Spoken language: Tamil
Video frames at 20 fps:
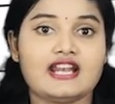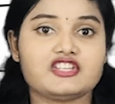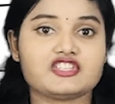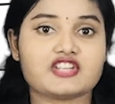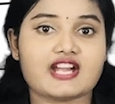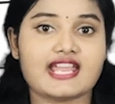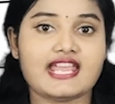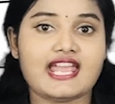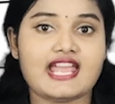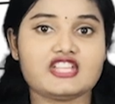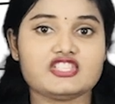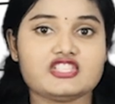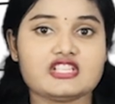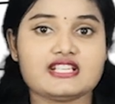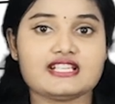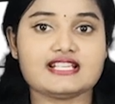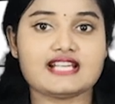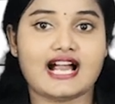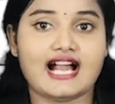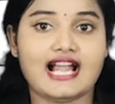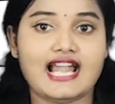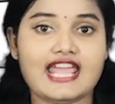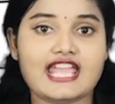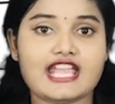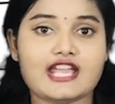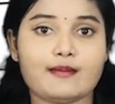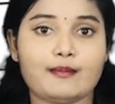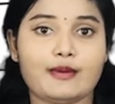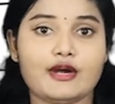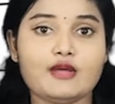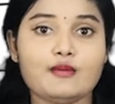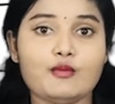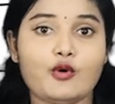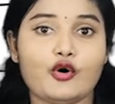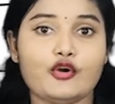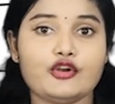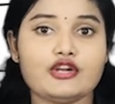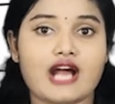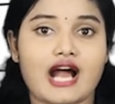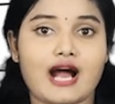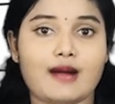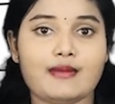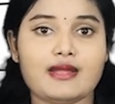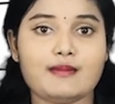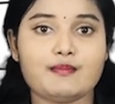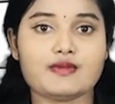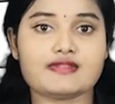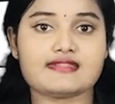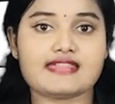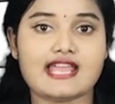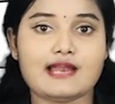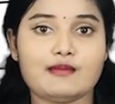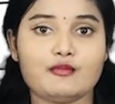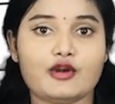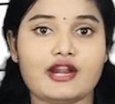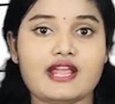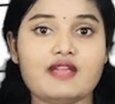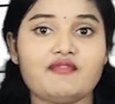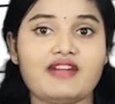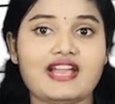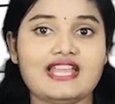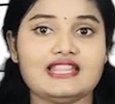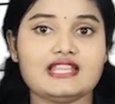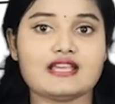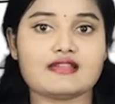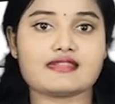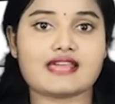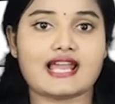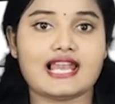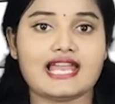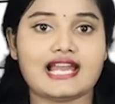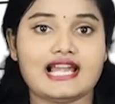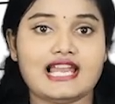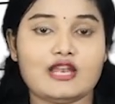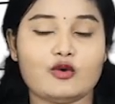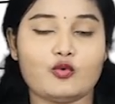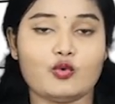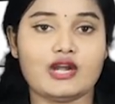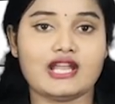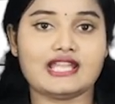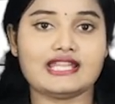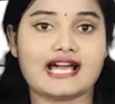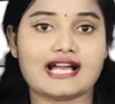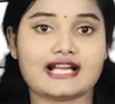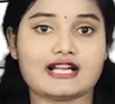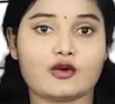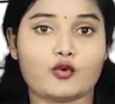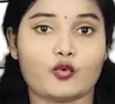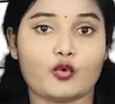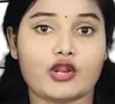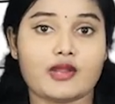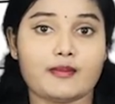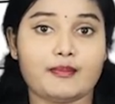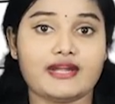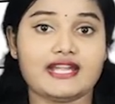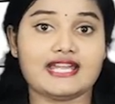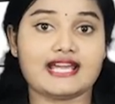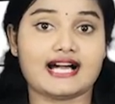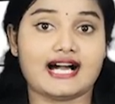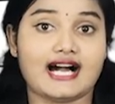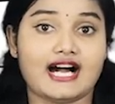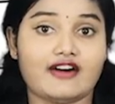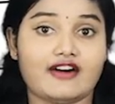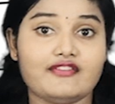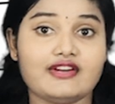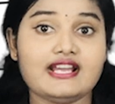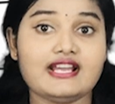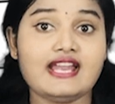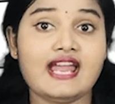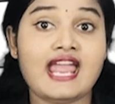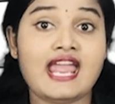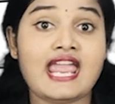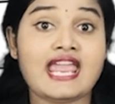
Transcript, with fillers: ட்ரை ஏஜ் என்று அழைக்கப்படும் ஒரு அமைப்பு செயல்முறை வைத்தியசாலைகளில் உள்ளதாக குறிப்பிட்ட அவர்